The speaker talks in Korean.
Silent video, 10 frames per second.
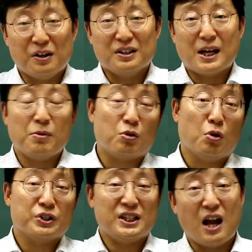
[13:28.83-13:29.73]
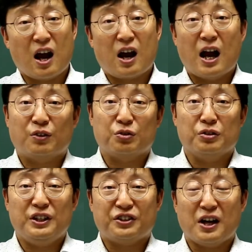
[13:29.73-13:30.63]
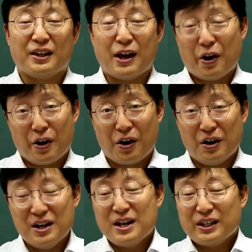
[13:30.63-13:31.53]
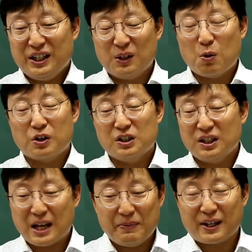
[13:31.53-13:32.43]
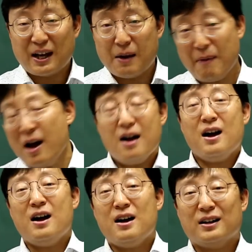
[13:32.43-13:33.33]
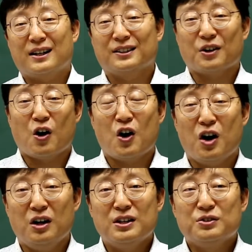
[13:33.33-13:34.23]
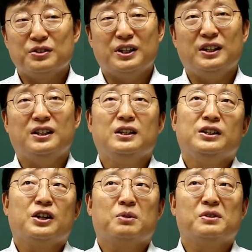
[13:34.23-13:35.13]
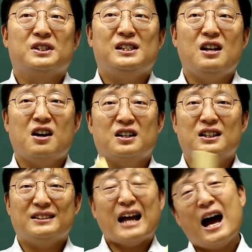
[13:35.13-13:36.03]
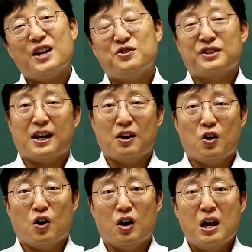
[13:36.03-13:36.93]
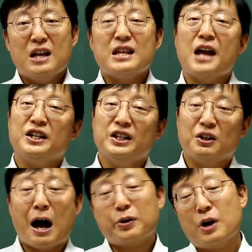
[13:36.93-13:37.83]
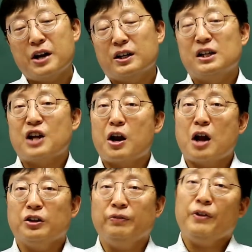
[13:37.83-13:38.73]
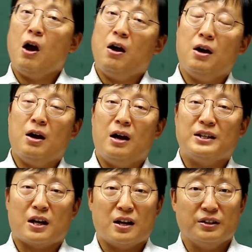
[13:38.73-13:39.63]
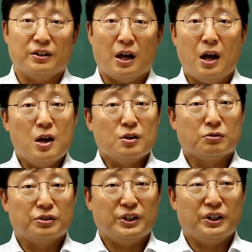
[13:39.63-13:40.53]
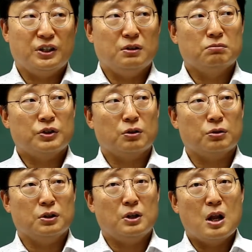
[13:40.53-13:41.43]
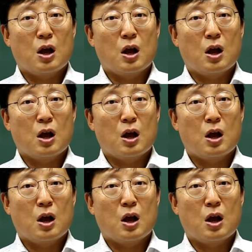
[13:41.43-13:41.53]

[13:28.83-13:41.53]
재밌고 신나게 갈 수 있어야 돼요. 이 곡을 재밌게 막 해서 우리 여러분들 실력을 쌓아주세요. 나는 이거 학교 가는 길 잘하는데, 잘하는데 우리 친구들